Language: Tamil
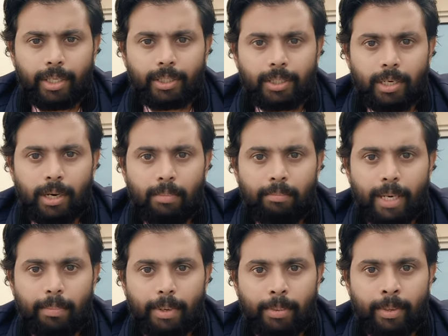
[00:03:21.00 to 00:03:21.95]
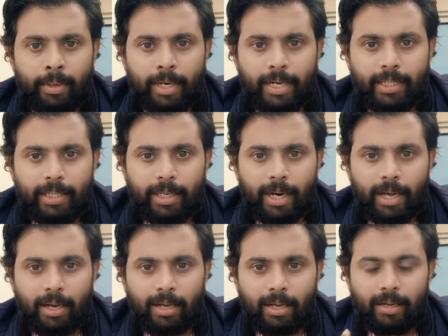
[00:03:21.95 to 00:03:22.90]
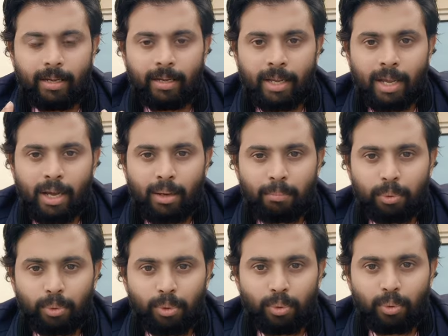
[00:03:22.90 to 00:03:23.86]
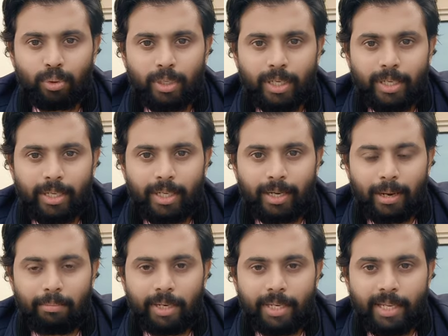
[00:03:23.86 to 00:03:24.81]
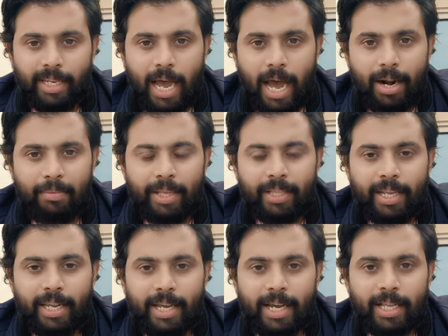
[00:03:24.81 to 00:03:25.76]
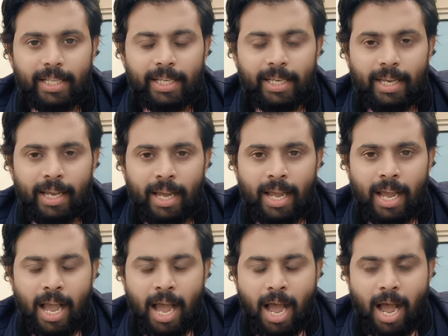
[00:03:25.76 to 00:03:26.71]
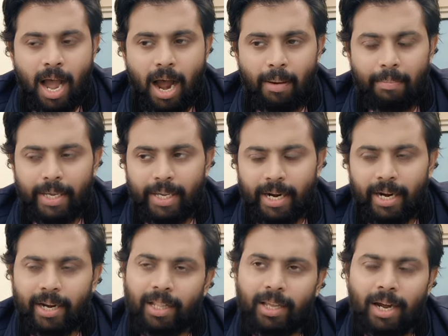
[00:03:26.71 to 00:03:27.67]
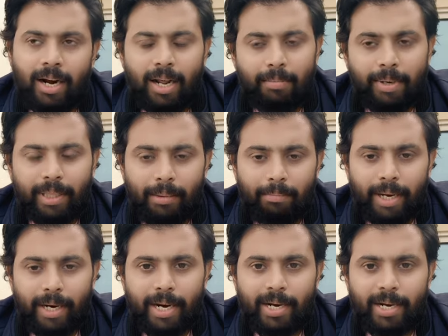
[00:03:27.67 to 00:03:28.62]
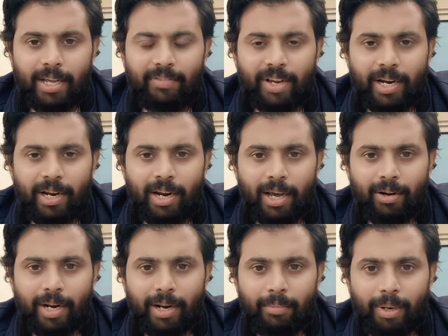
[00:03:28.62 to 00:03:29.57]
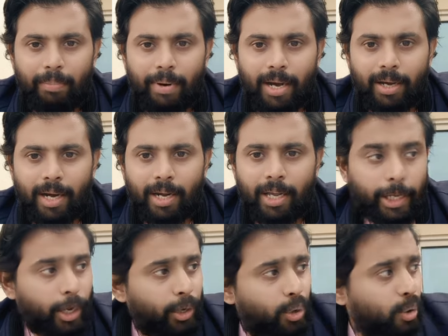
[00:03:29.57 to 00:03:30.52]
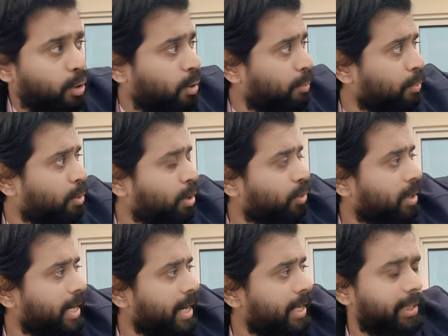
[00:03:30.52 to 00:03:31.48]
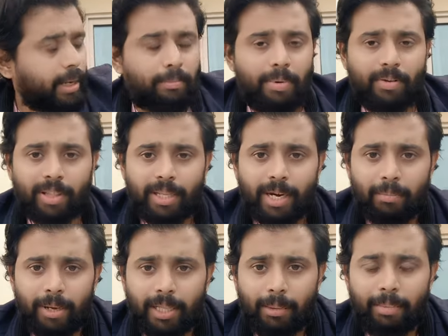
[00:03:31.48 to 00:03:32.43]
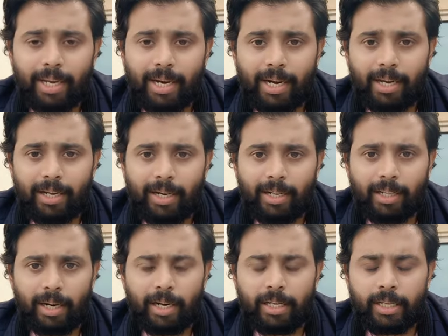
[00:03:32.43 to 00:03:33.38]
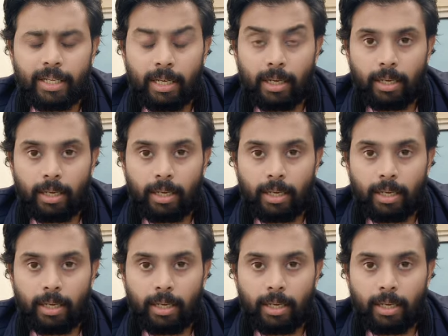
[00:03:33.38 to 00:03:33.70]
நெஞ்செல்லாம் படப்படப்படன்னு அடிக்குது ஏன்னா புது ஊர் நம்மளுக்கு இங்கே யாருமே தெரியாது அப்படி என்னதான் நான் அப்படி தப்பாக கேட்டுட்டேன் இவங்க எல்லாரும் என்னை இப்படி பார்க்குறாங்க எங்கேயோ போன ஒரு லேடி திரும்பி வந்து என்னை பார்த்து அப்படி கேட்டாங்கன்றதுலாம் எனக்கு